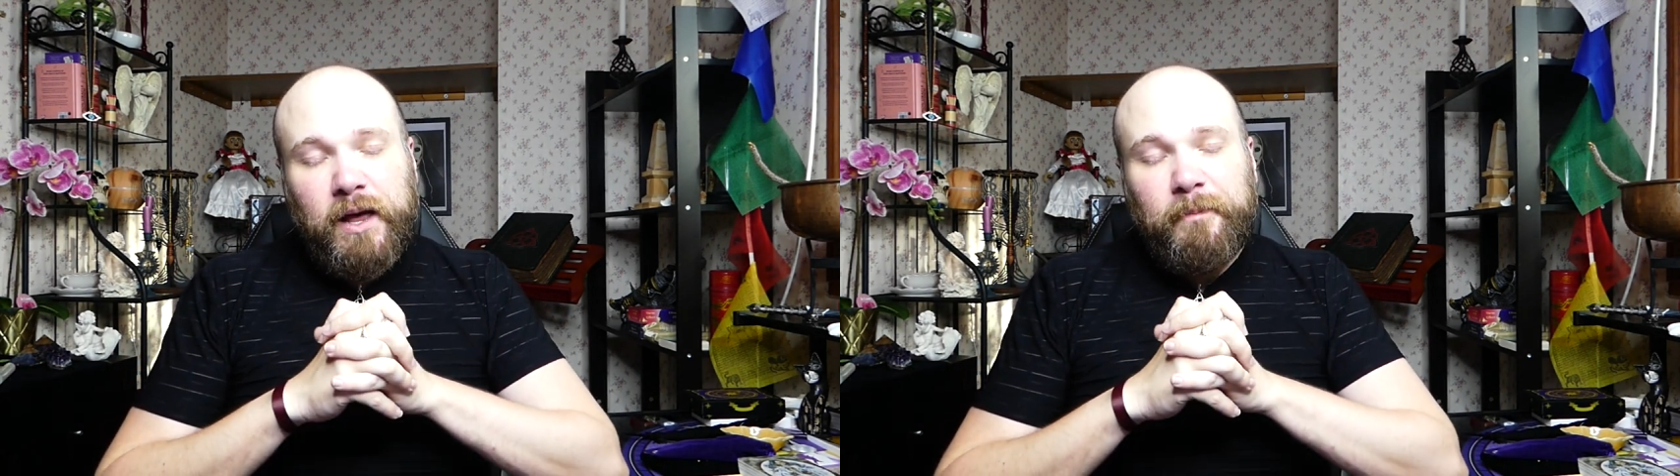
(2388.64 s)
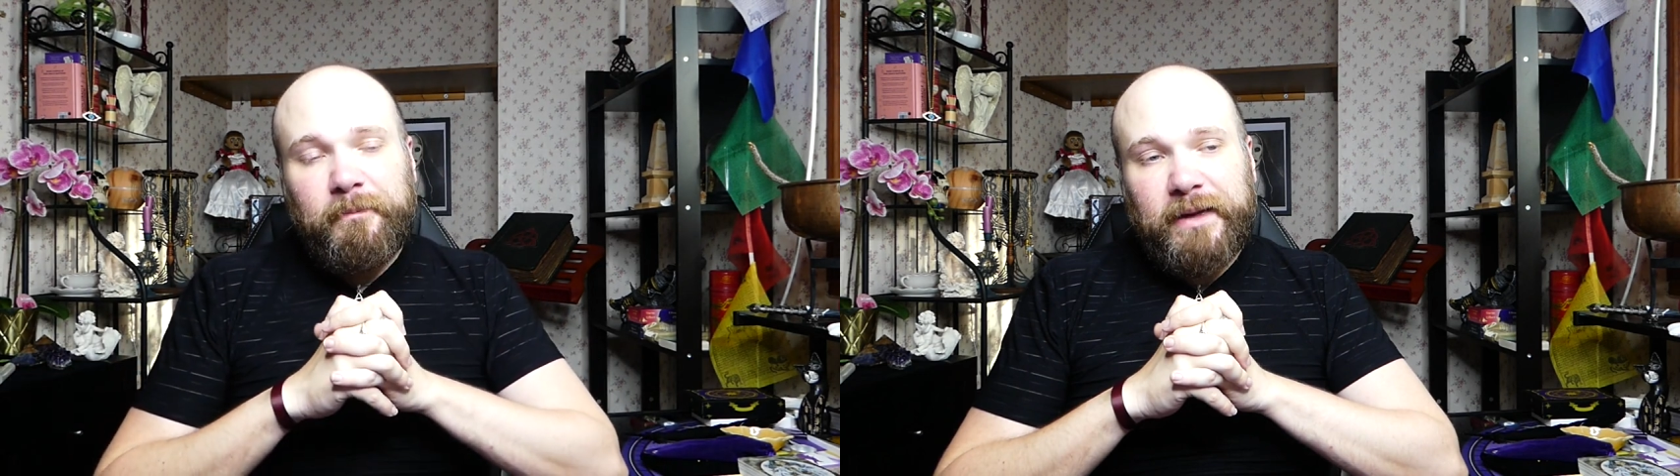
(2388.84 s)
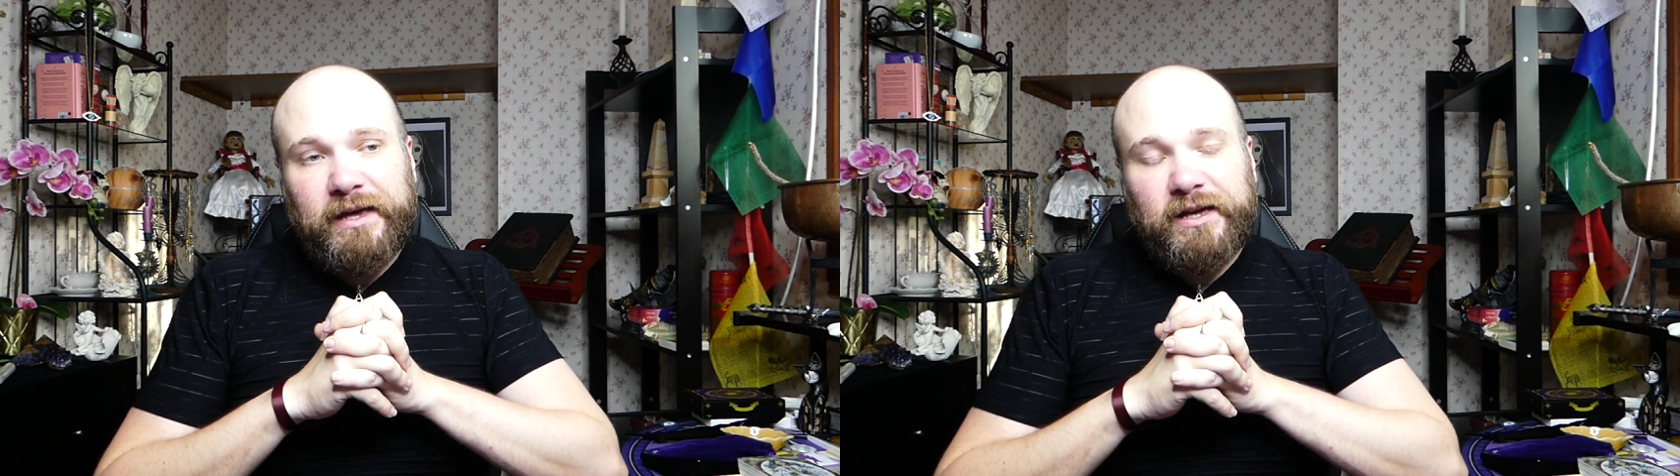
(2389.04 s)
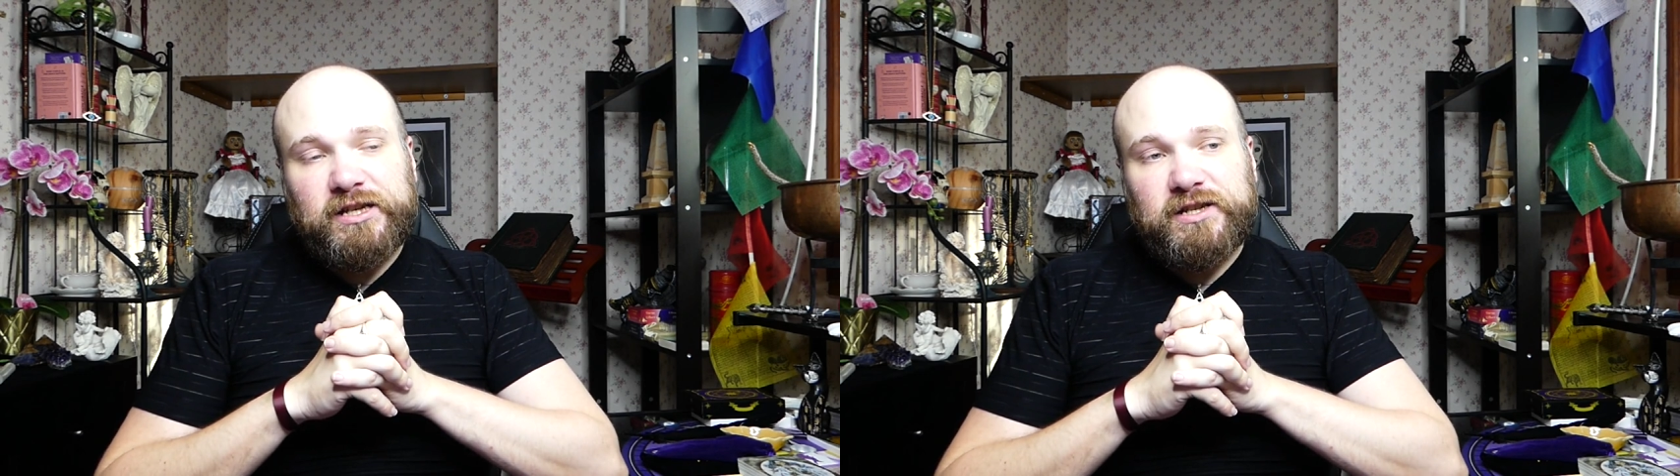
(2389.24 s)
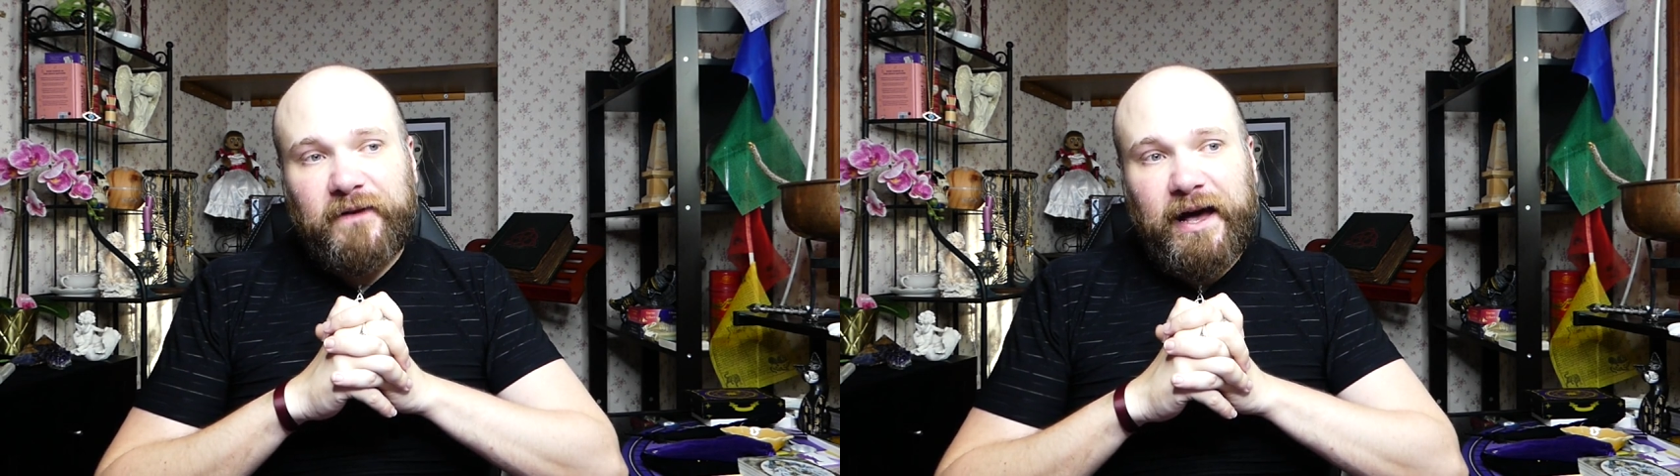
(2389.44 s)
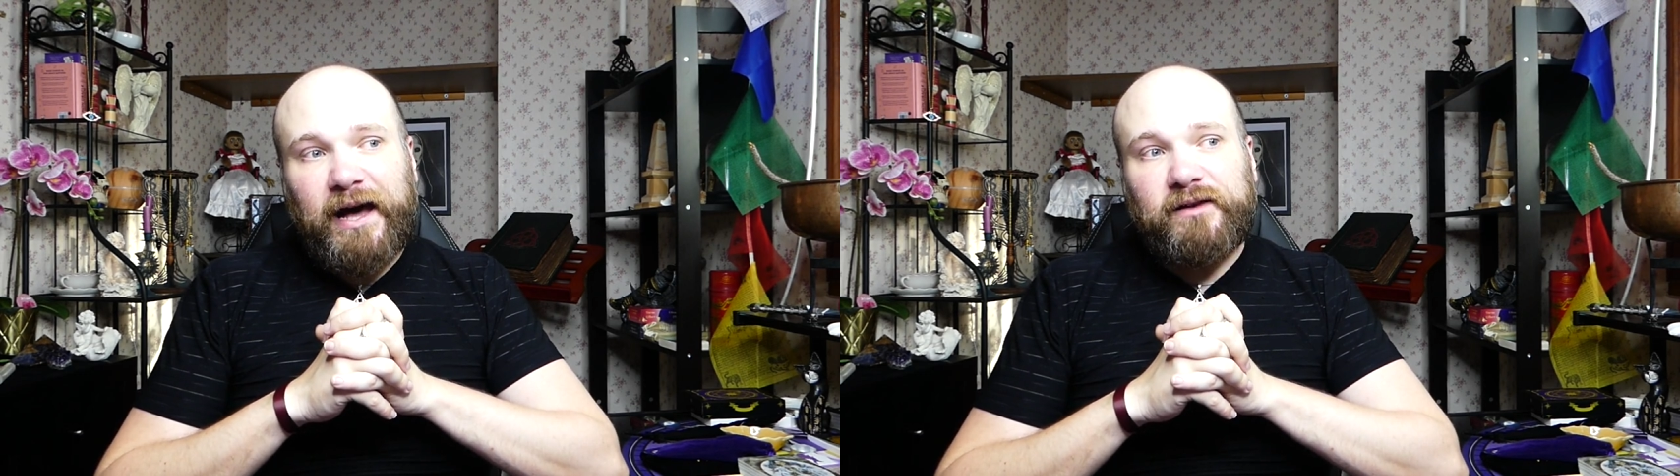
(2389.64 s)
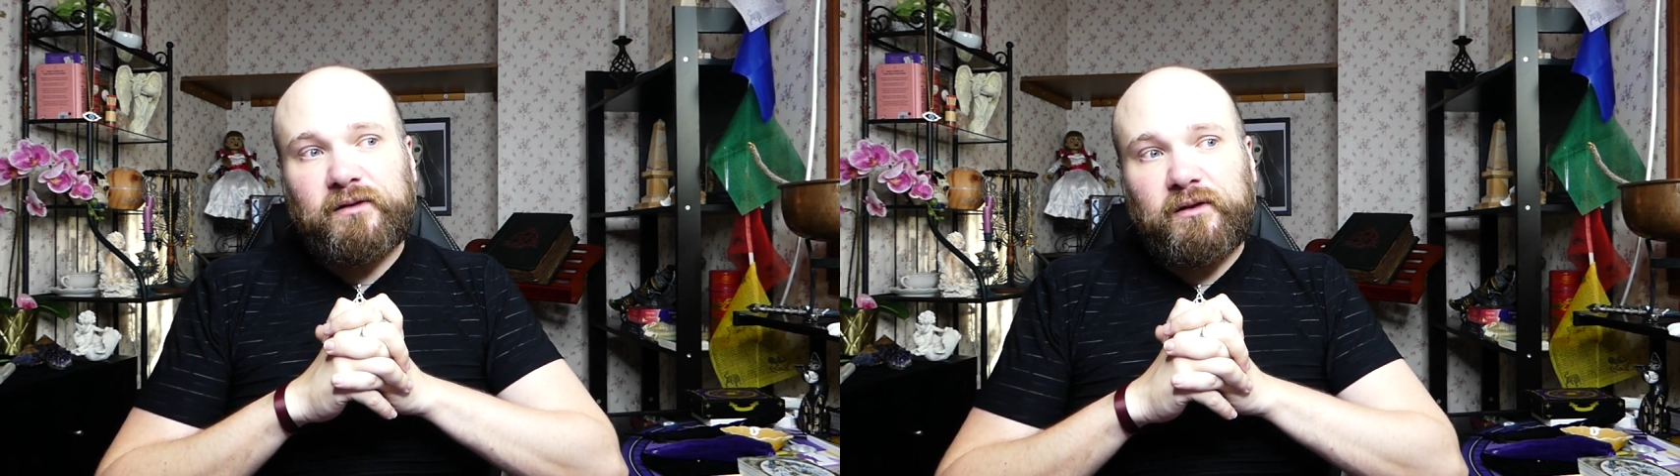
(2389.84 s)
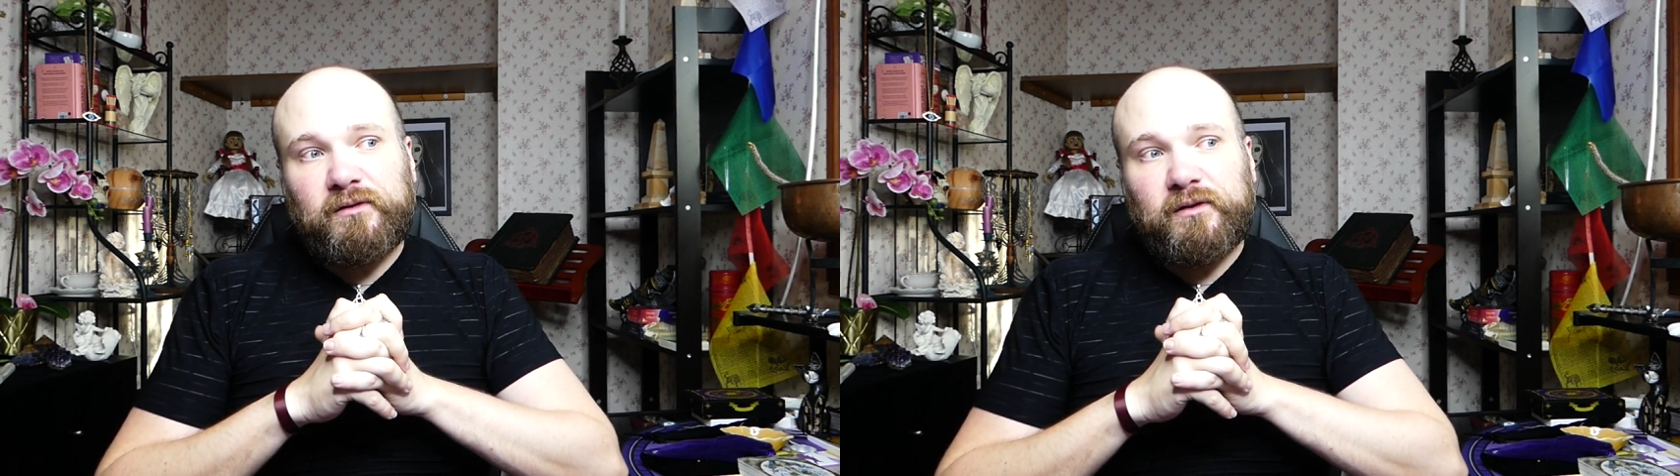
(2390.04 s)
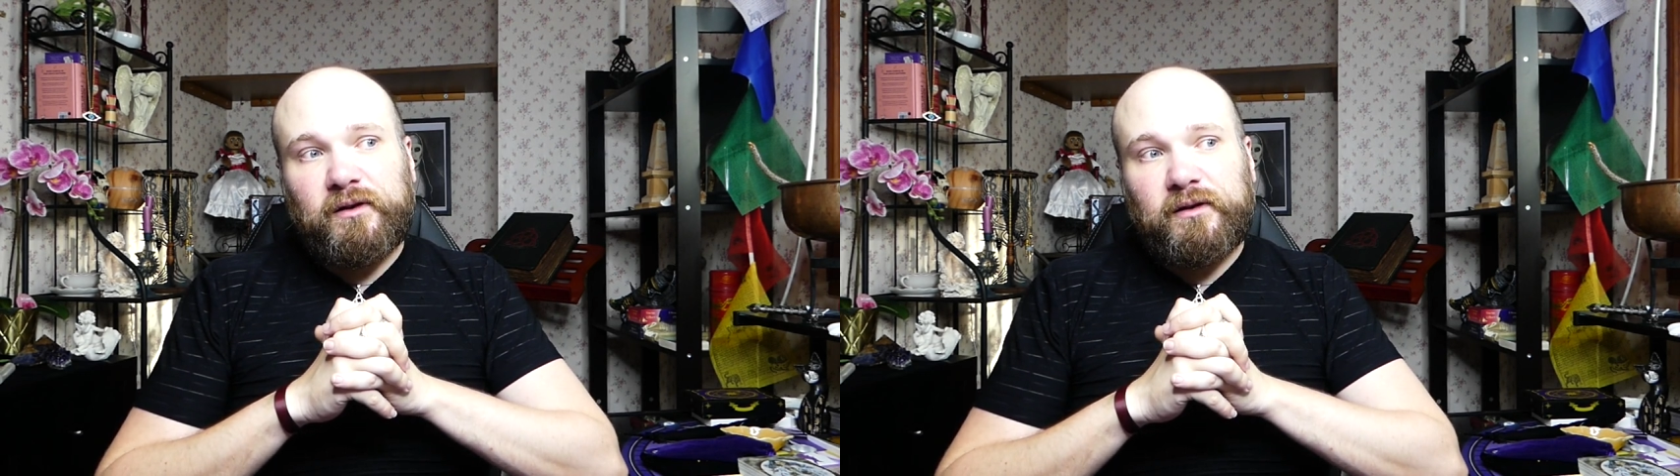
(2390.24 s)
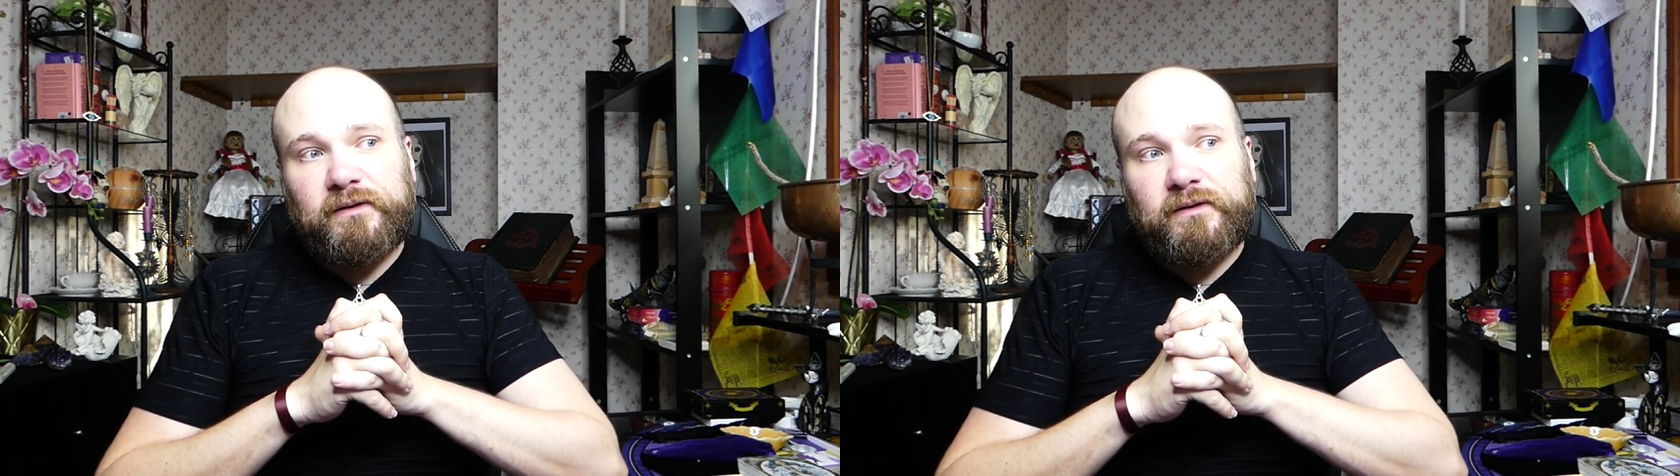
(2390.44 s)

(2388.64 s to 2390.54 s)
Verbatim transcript: mais je vais attendre